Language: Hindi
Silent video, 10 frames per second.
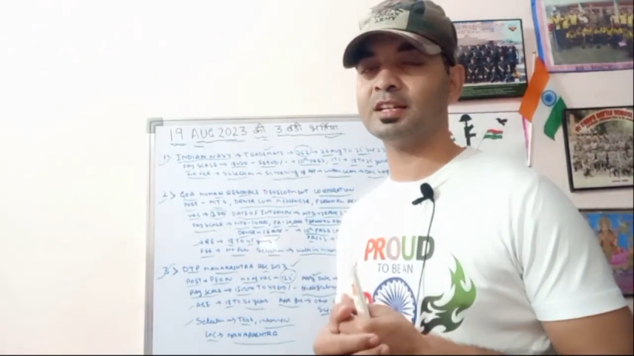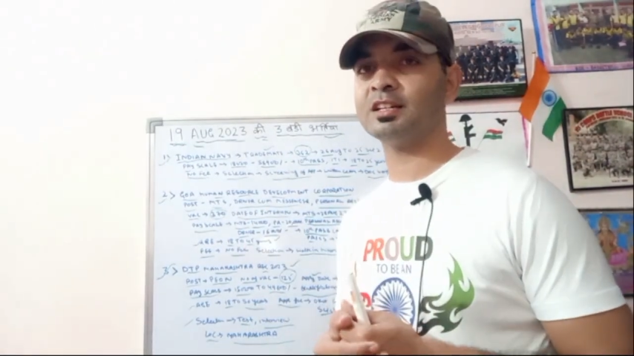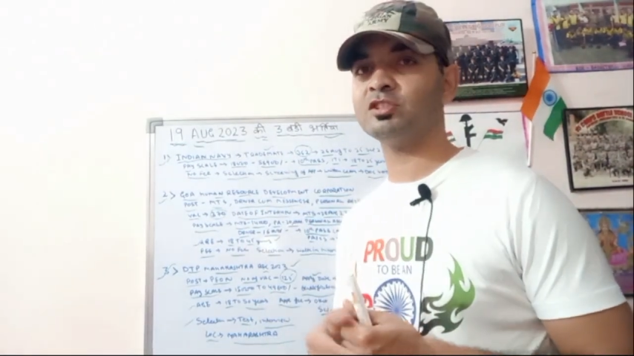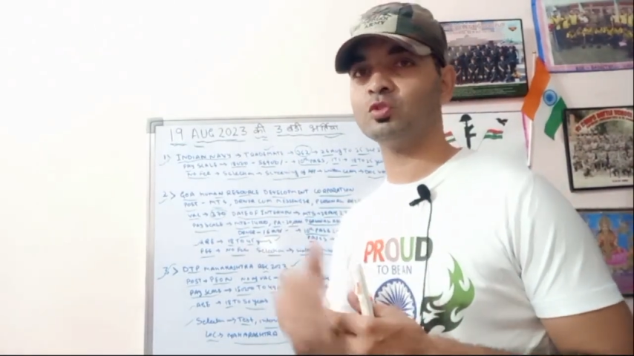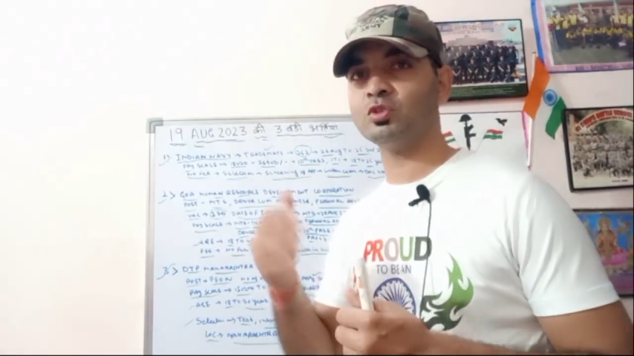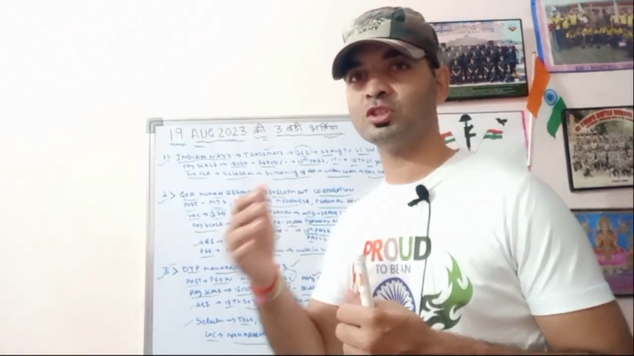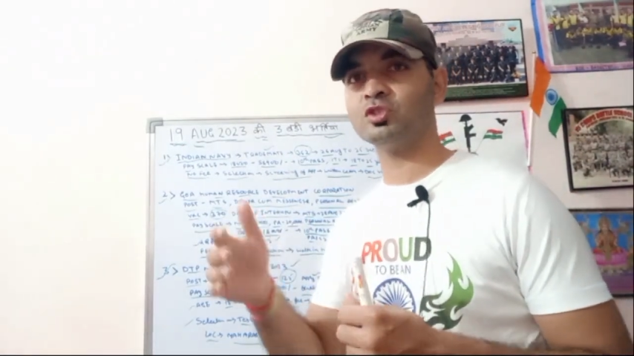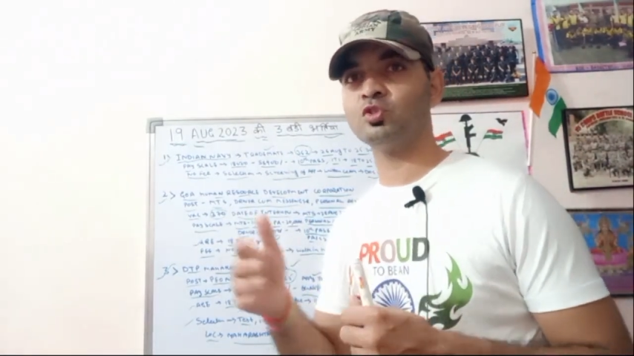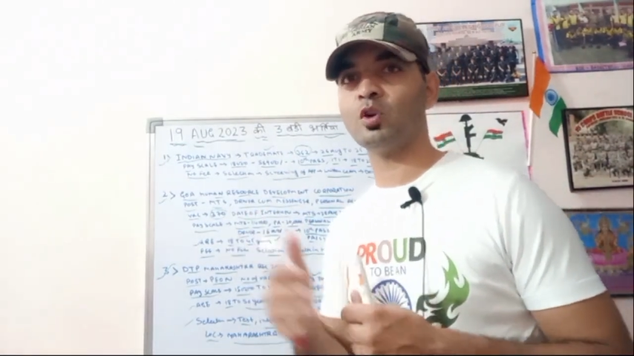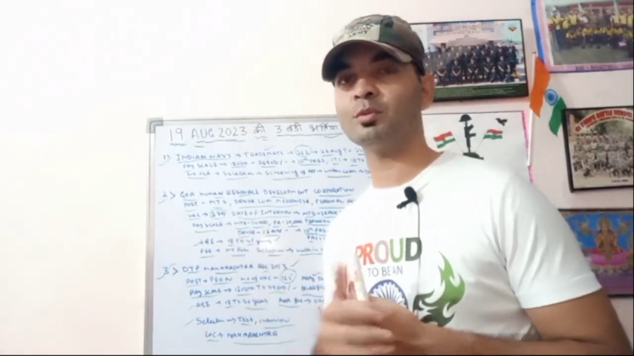करें जिनको
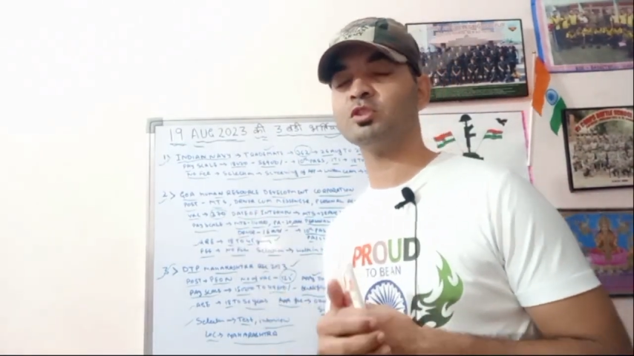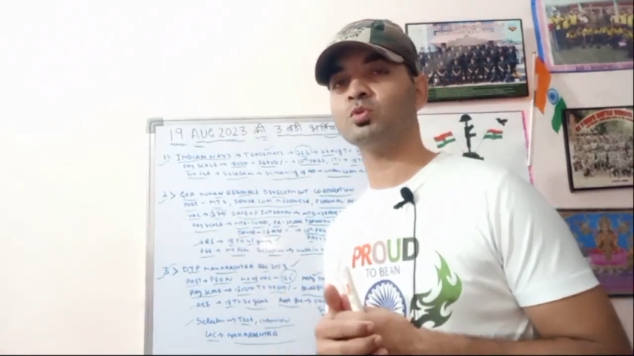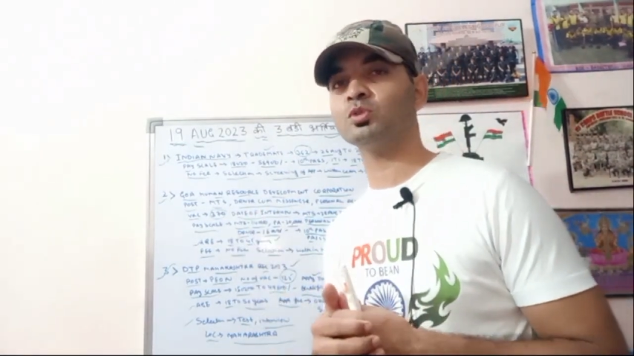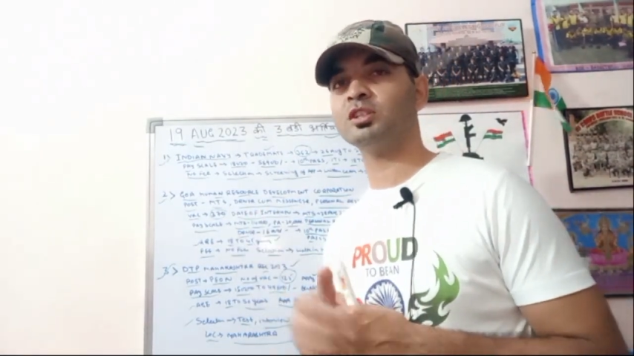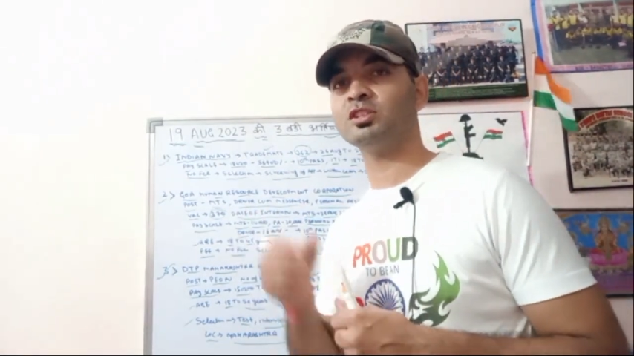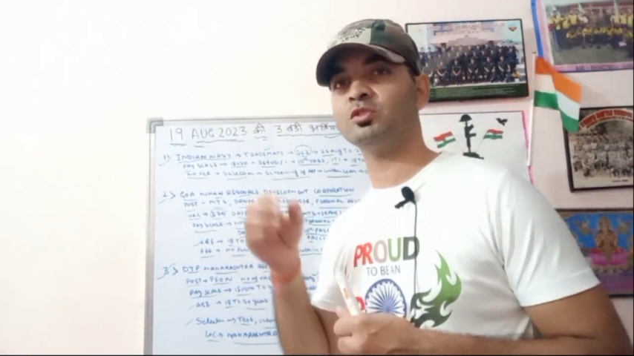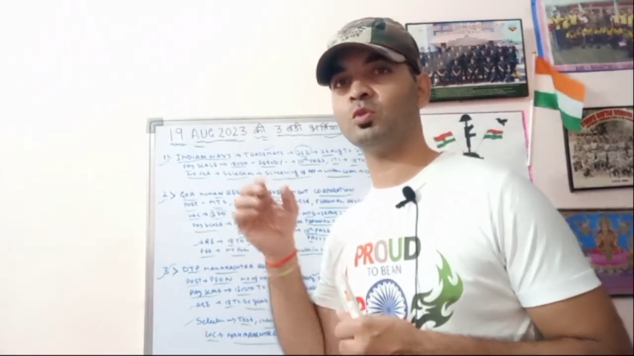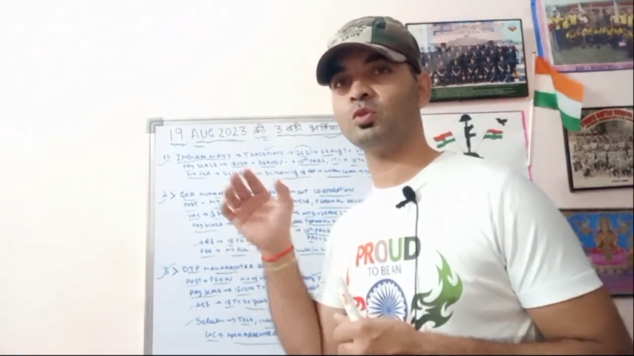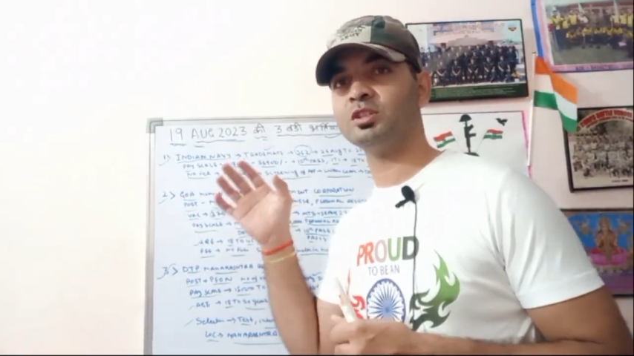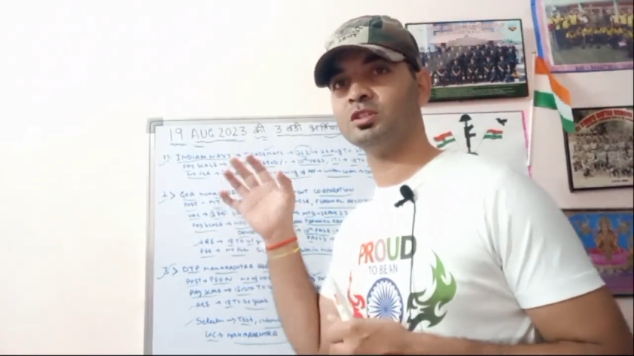इस जॉब की जरूरत है
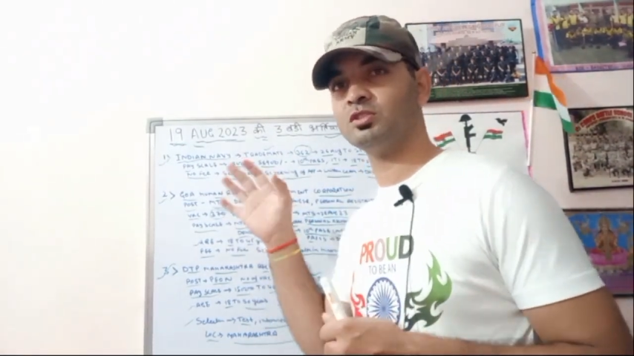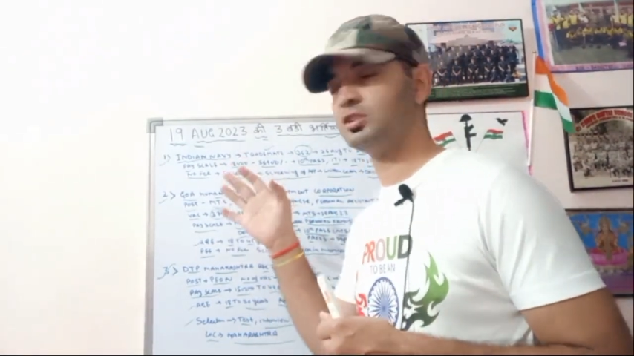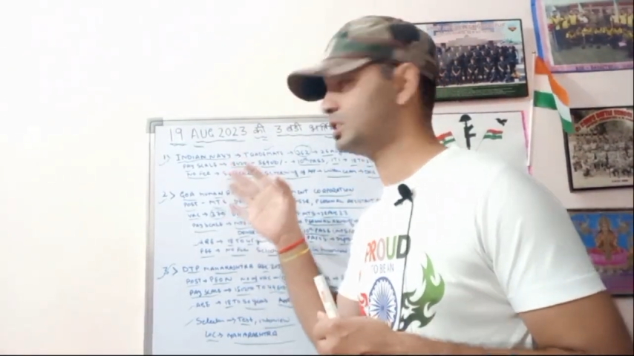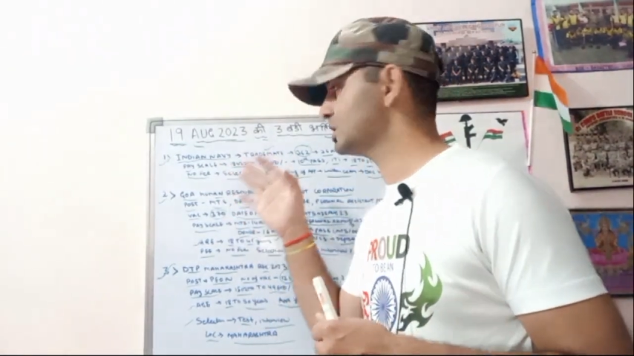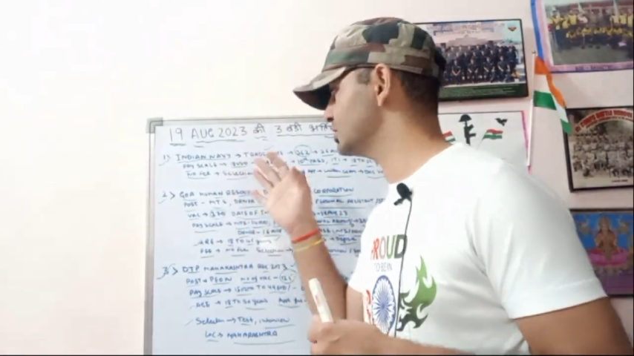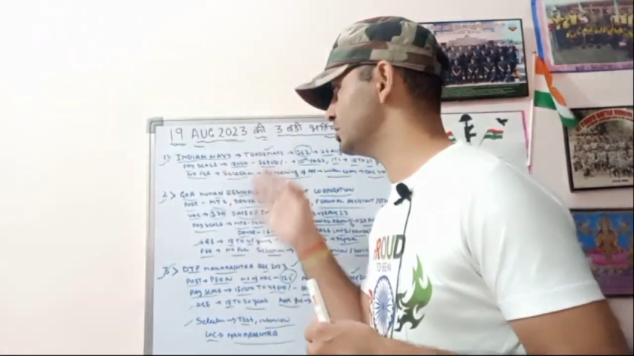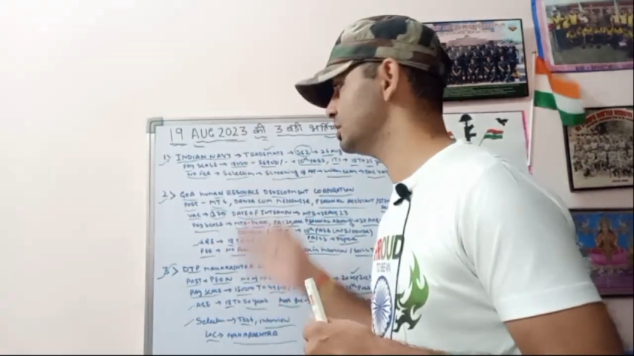जिनको इस